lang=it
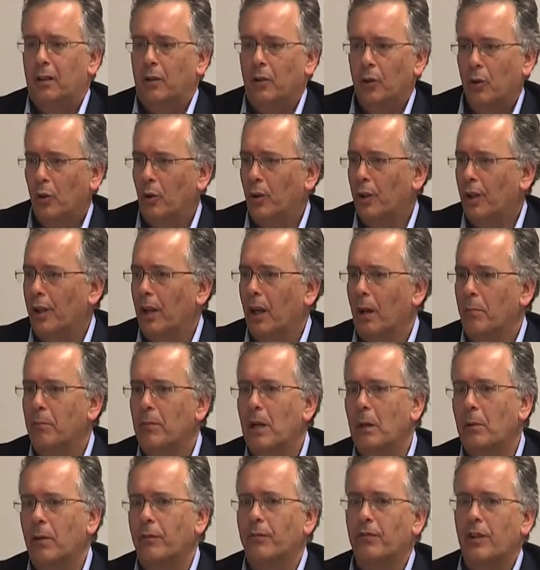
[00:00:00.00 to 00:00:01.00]
noi
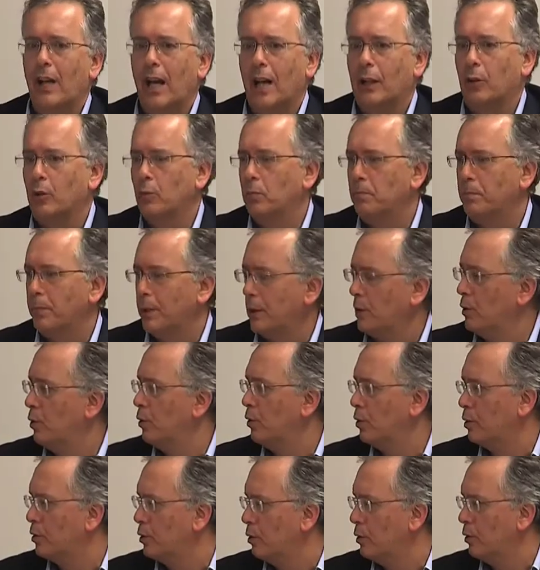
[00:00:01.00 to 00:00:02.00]
abbiamo avviato un
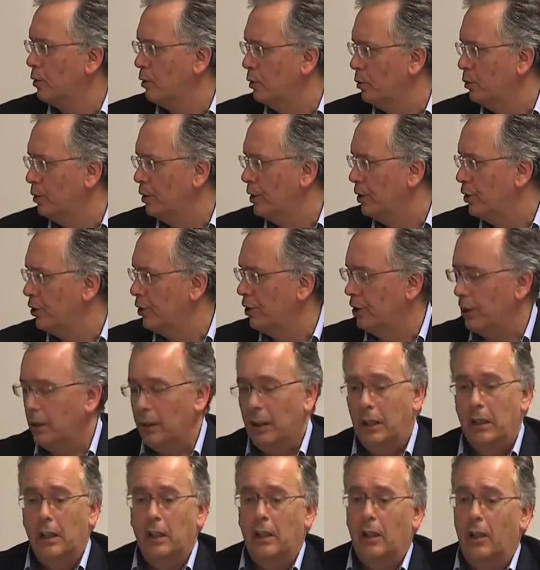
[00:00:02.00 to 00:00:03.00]
percorso con
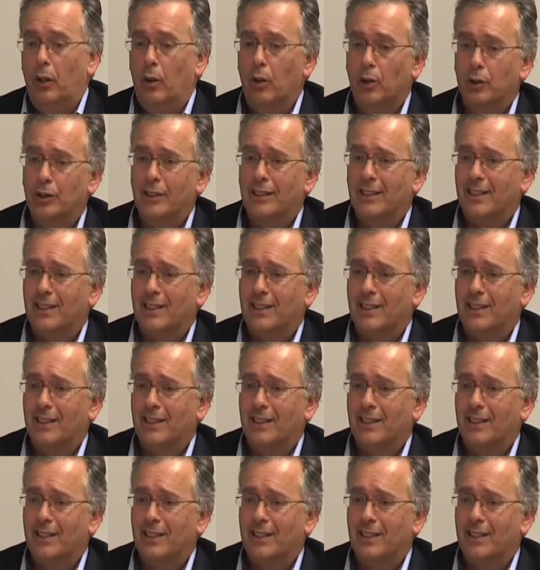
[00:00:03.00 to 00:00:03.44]
l'UDC, lo,